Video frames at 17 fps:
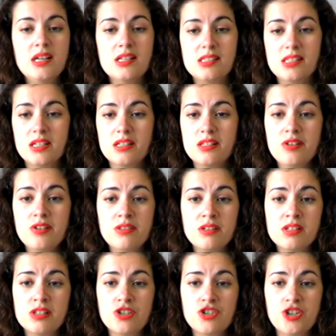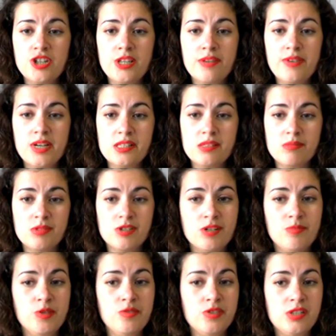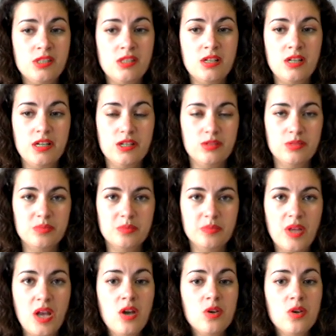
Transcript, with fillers: Царь дает разрешение Вяземскому вести Елену.